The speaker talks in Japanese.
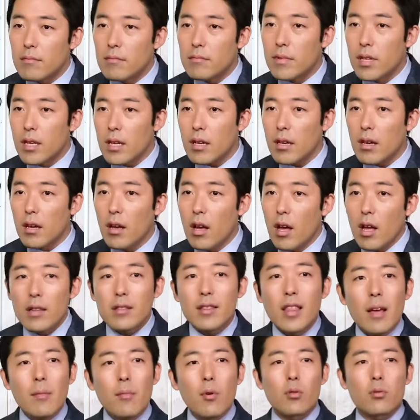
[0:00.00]
ね、
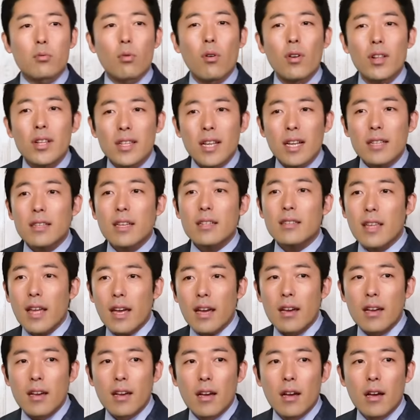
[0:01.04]
でも取り立て
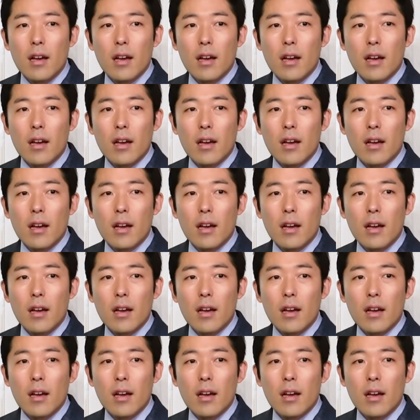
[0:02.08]
て